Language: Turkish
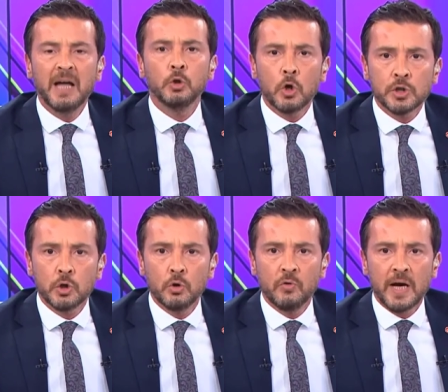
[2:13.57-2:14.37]
Ben 4
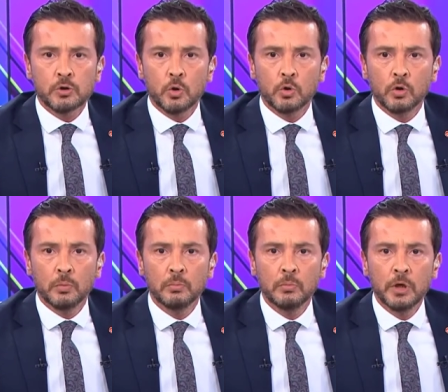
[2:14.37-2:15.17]
sene üniversite
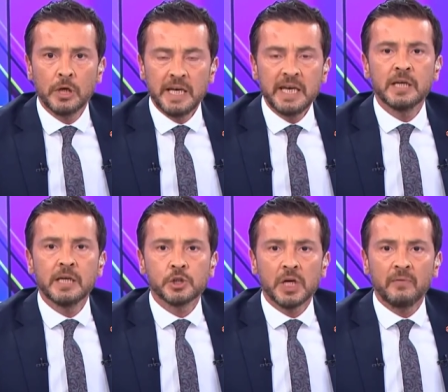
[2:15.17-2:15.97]
okudum.
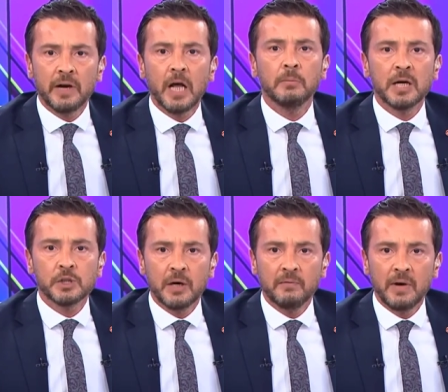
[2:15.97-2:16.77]
İngilizcem var,
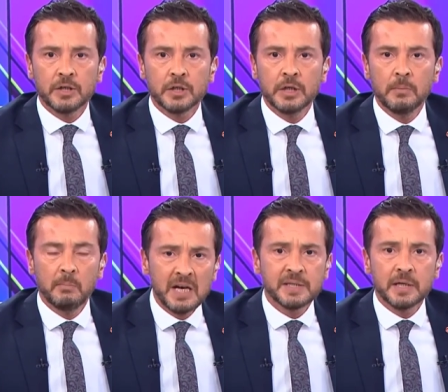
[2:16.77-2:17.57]
Almancam var.
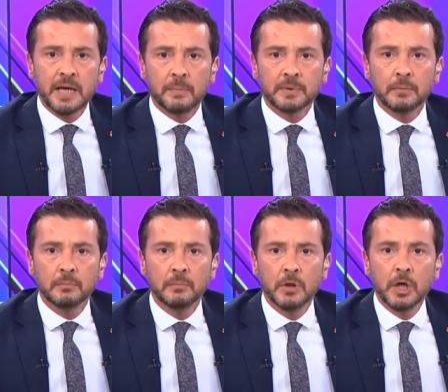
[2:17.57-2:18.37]
Master
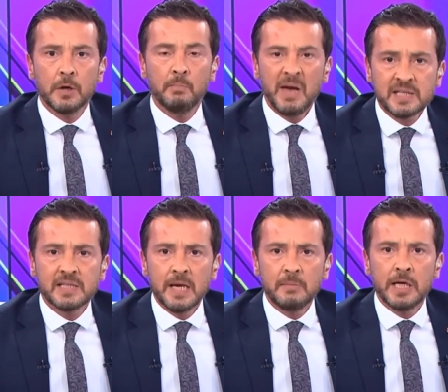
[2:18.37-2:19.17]
yaptım.
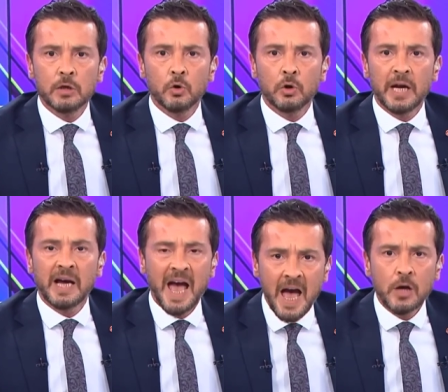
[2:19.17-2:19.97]
Mesleğimle ilgili
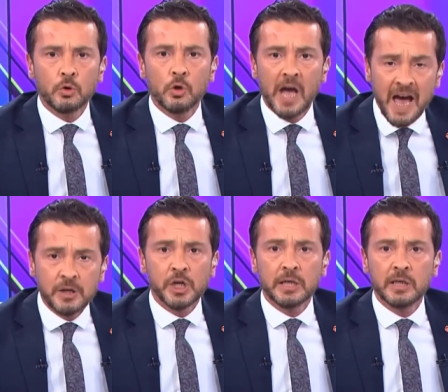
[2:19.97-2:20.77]
olarak her gün
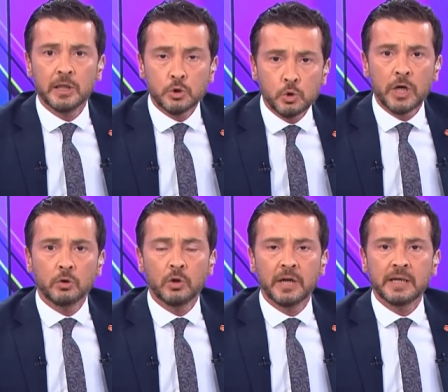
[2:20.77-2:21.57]
her şekilde
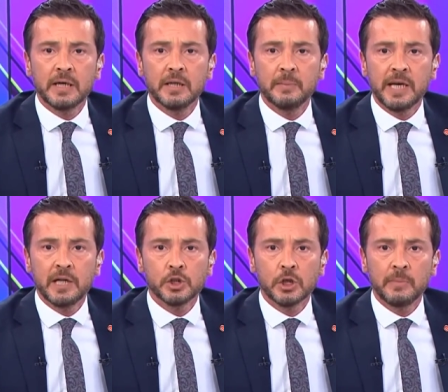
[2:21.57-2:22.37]
sürekli olarak kendimi
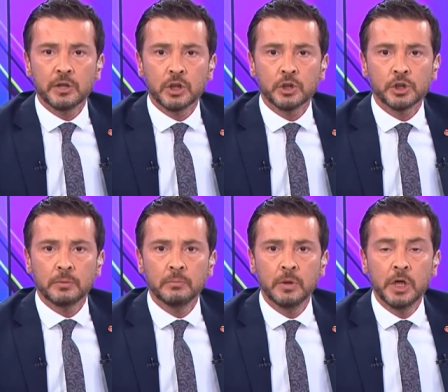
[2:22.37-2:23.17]
geliştirmeye
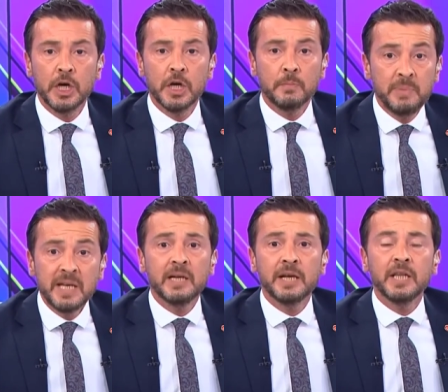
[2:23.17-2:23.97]
çalıştım.
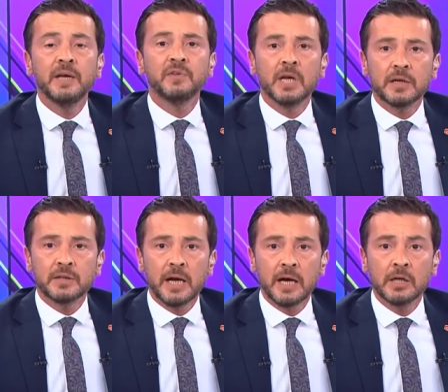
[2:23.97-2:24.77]
Birilerine iftira
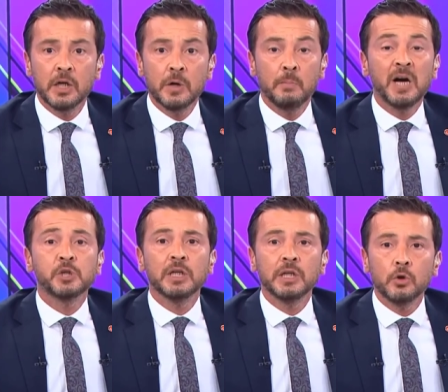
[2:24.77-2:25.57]
atarak
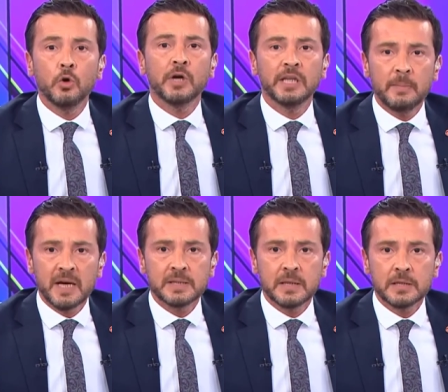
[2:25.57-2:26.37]
başkalarını yok
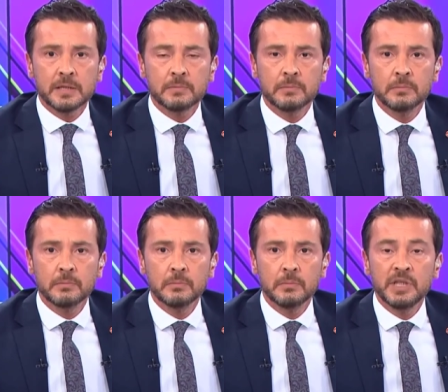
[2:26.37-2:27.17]
edemezsiniz.
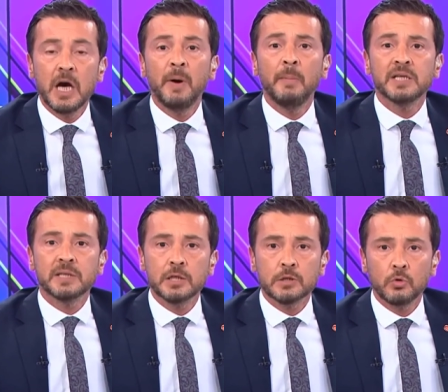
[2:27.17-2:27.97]

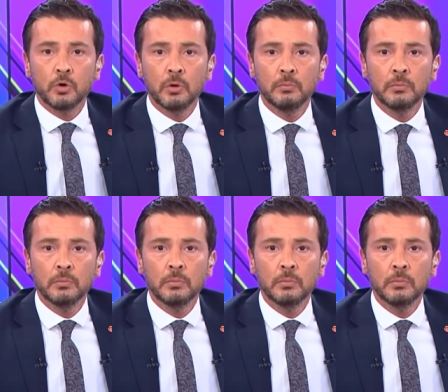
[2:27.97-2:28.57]
Yapamazsınız bunu.